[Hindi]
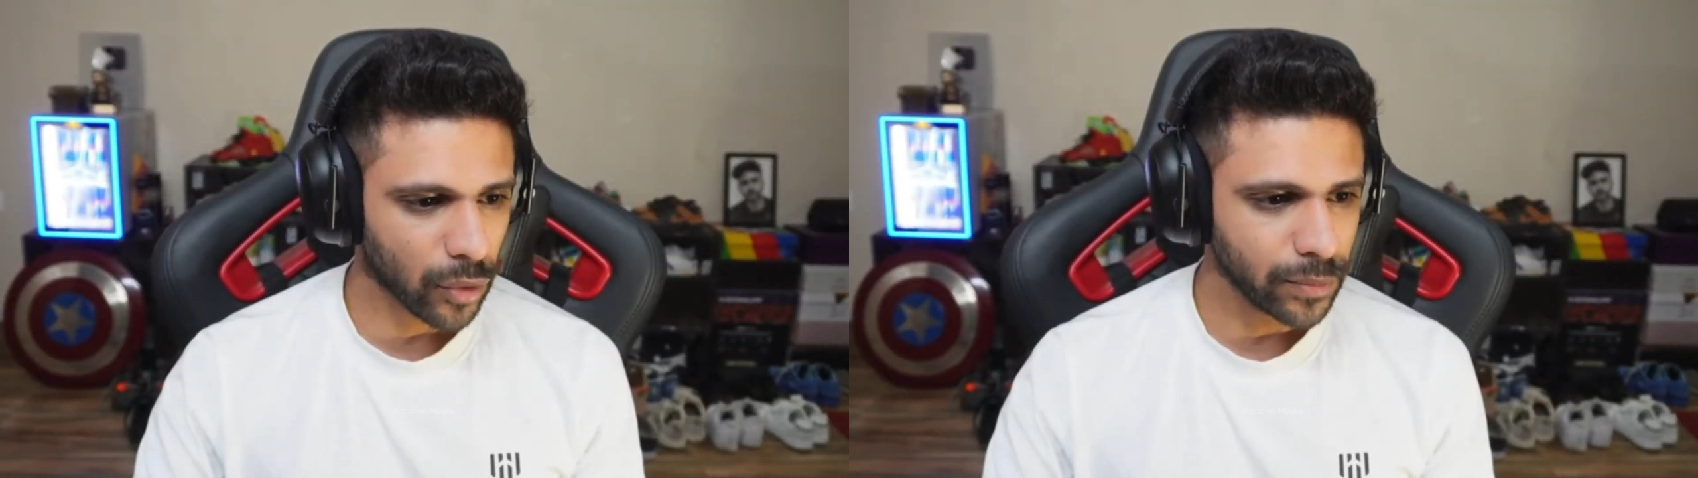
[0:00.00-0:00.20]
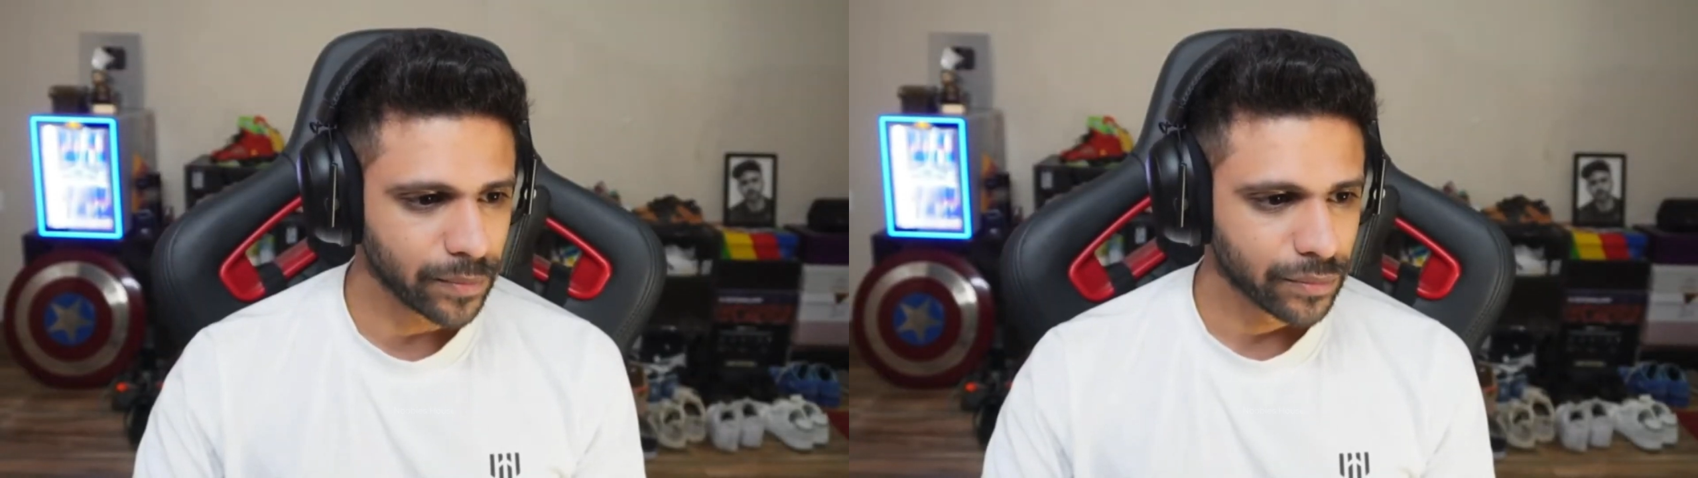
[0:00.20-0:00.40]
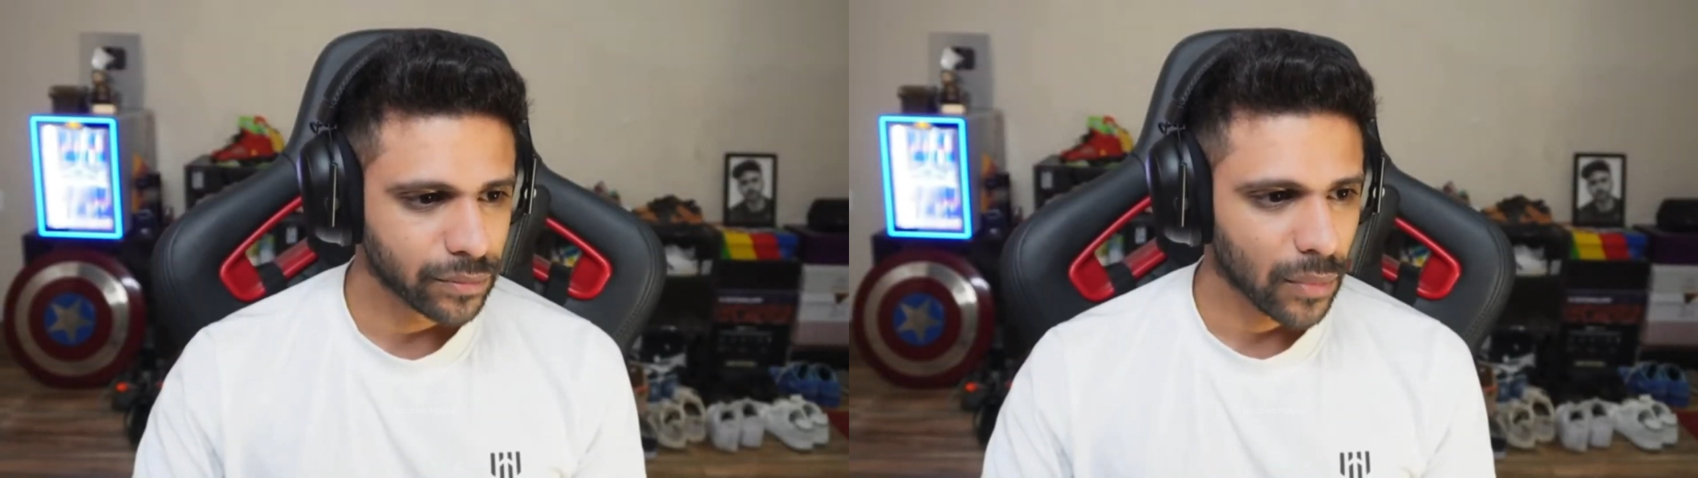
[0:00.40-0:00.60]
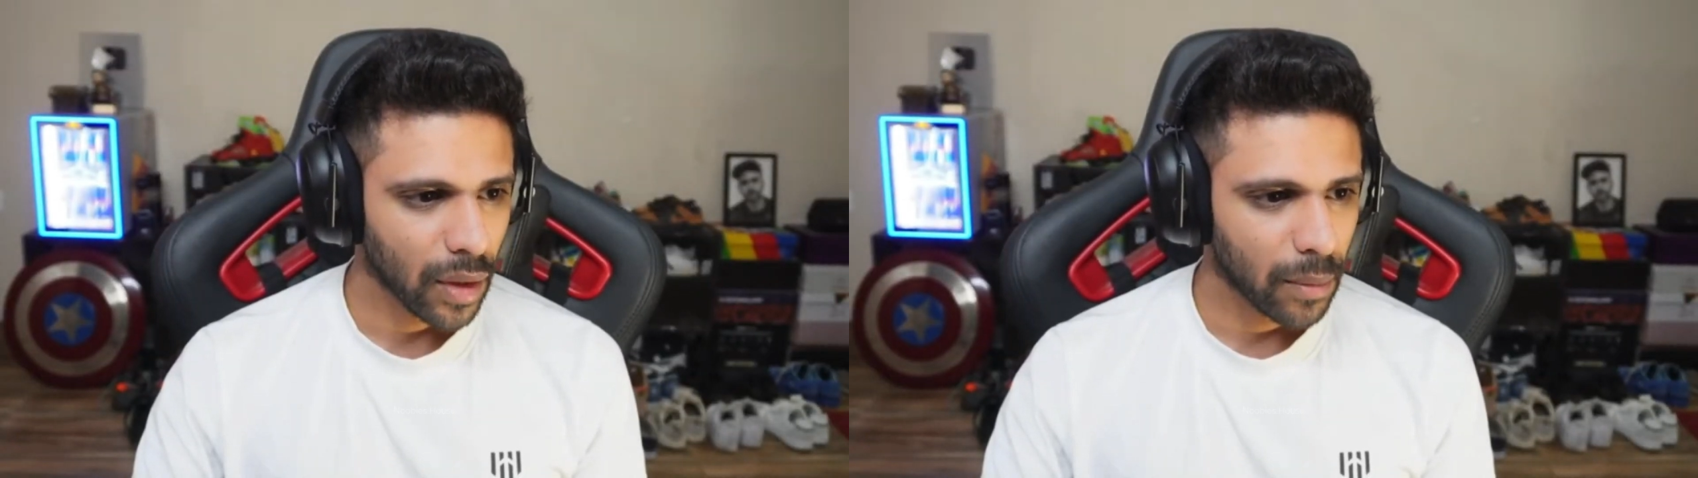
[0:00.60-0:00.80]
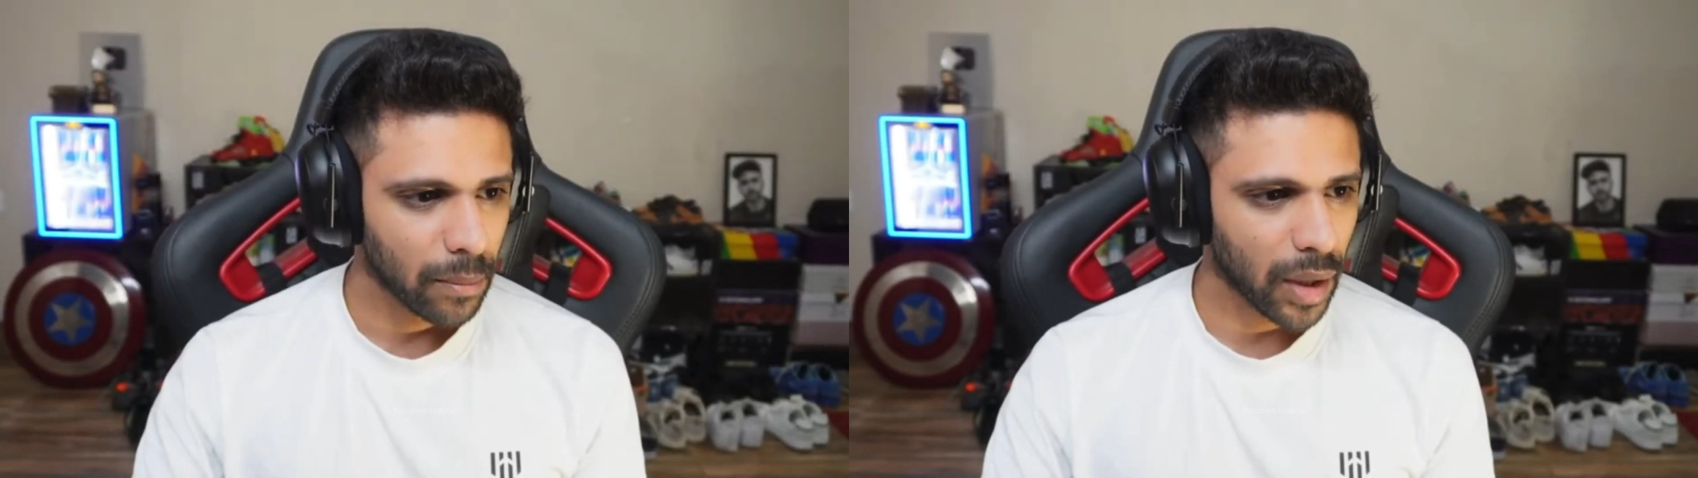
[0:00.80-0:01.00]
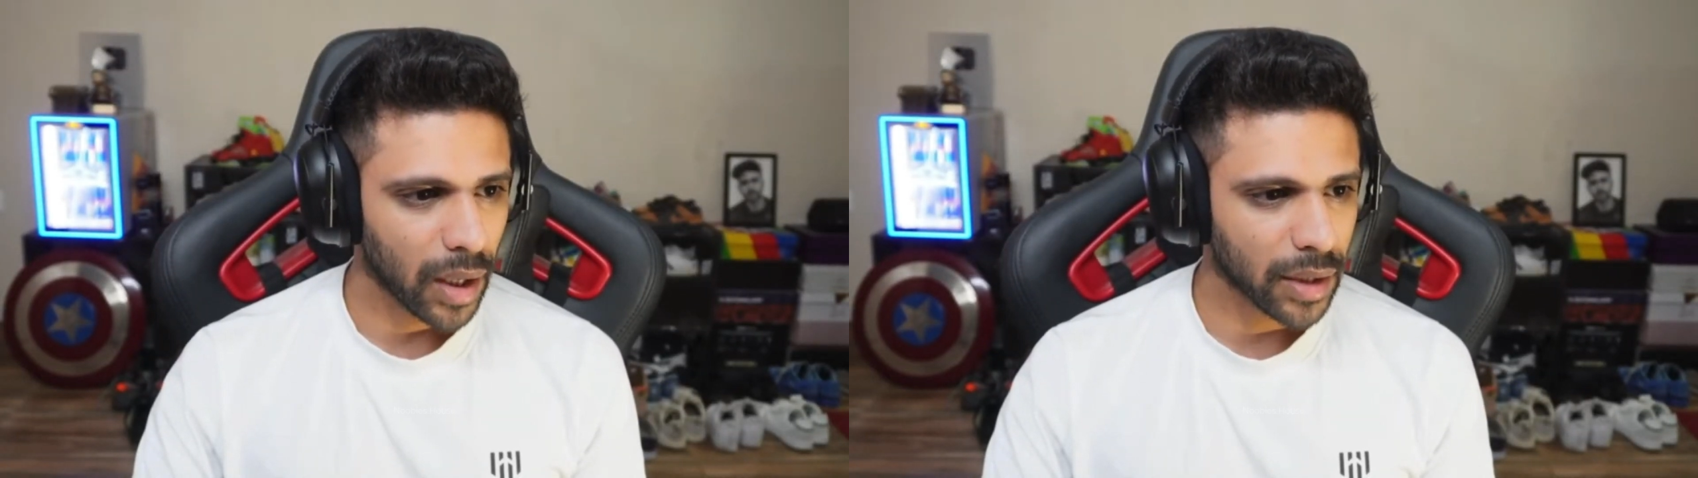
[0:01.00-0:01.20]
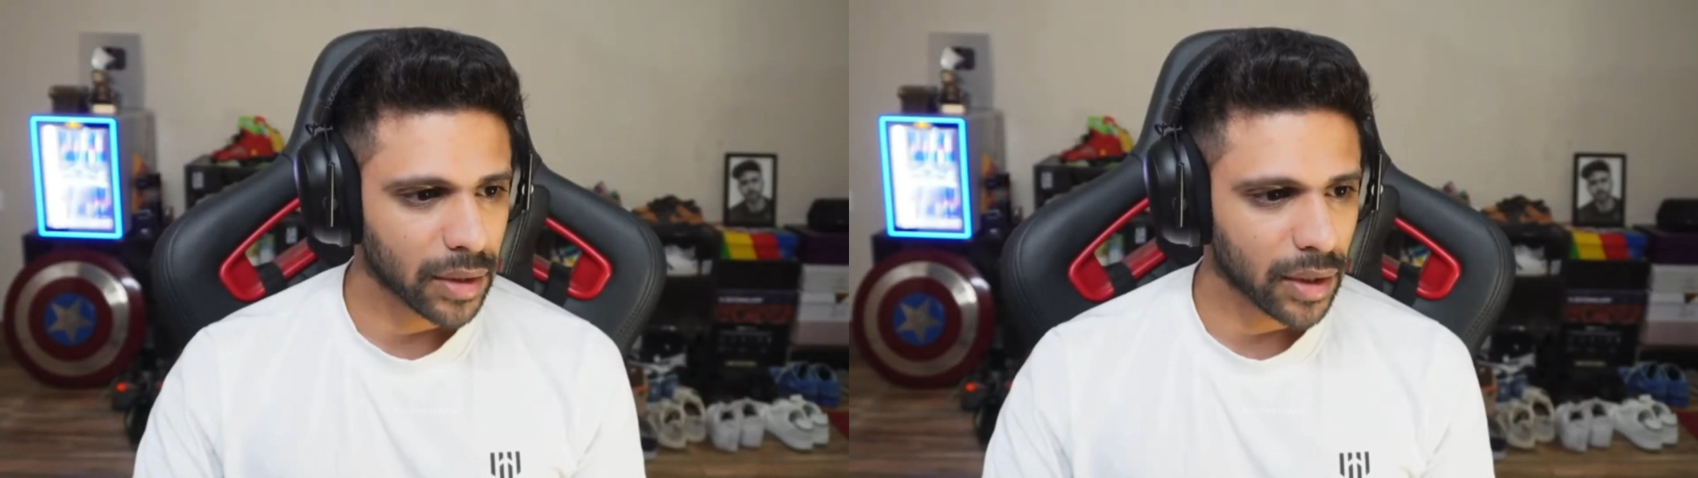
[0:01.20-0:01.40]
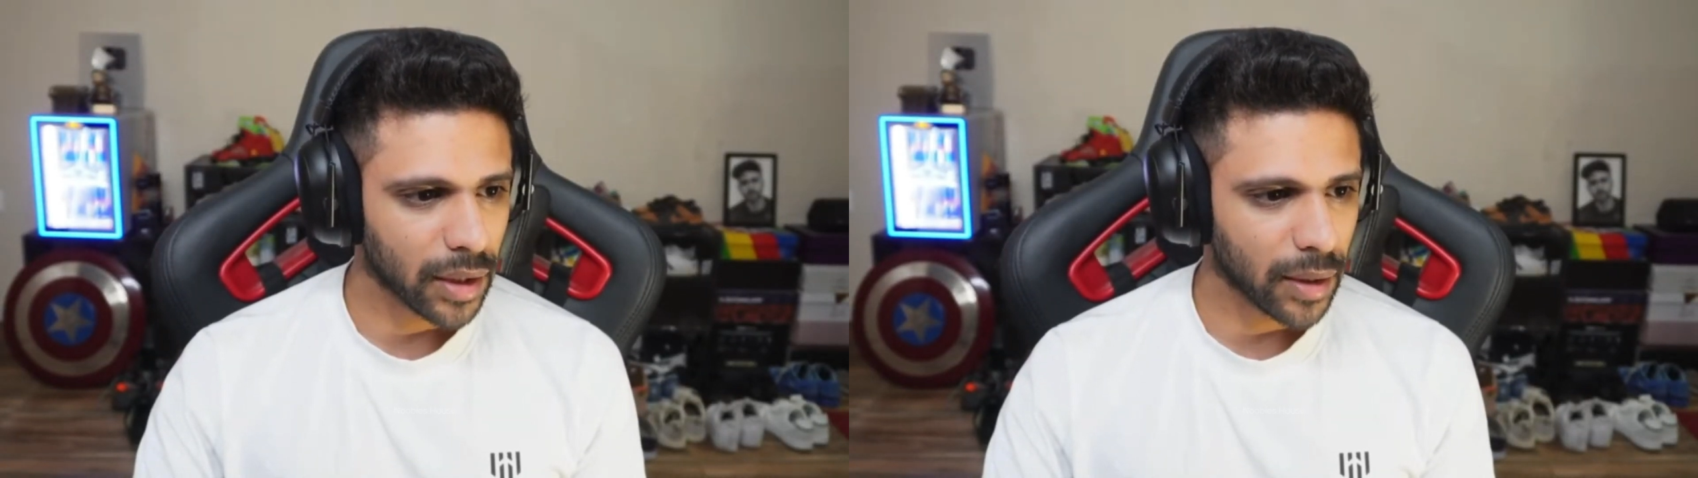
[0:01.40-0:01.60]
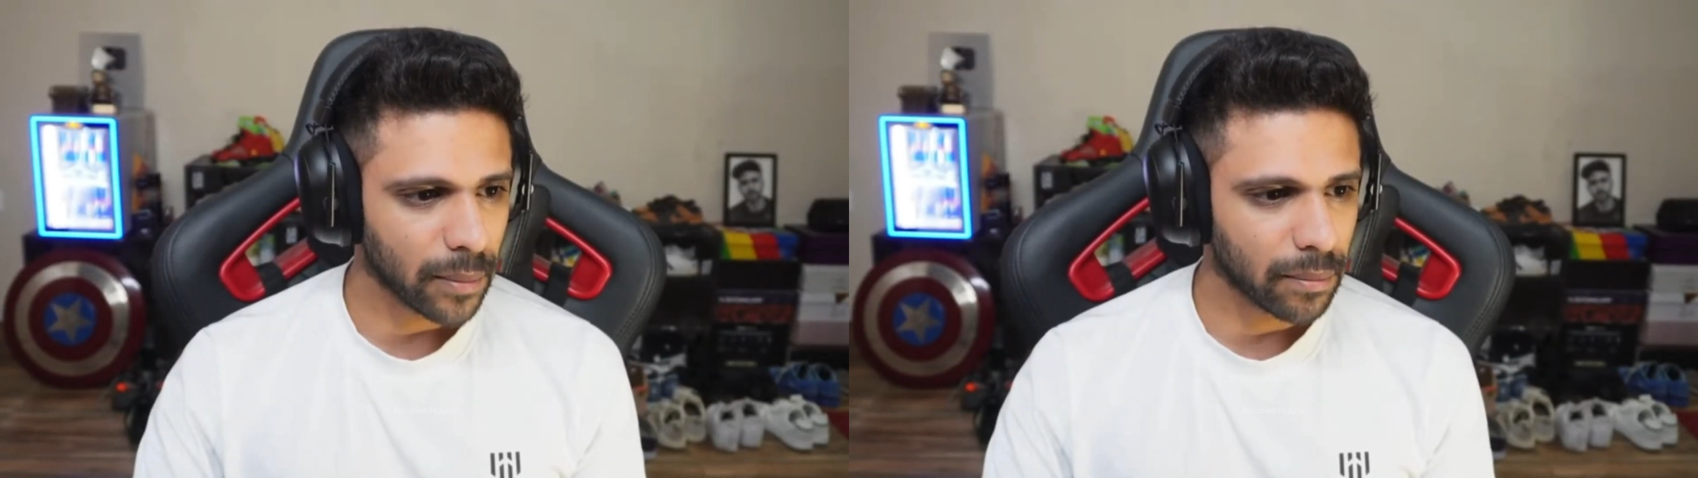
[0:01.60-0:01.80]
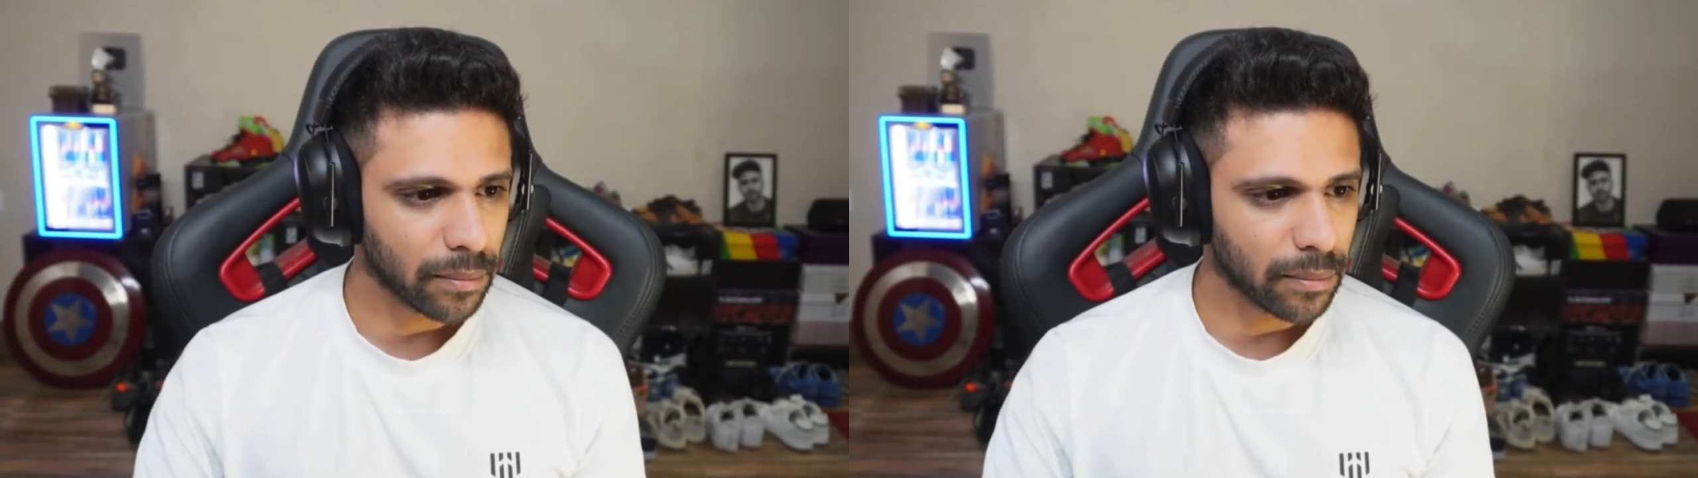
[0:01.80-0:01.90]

बट uh,